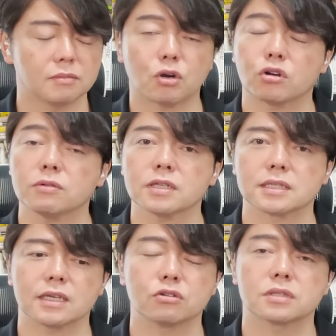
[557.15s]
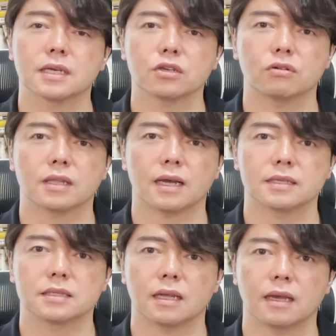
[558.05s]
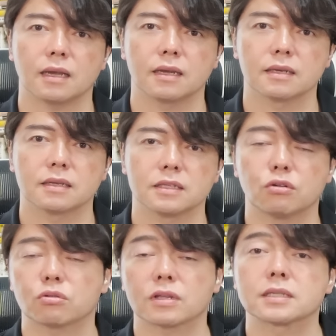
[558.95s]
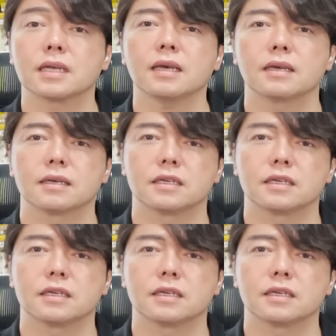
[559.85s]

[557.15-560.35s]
まあ、これはですね、輸出産業に対して日本のですね、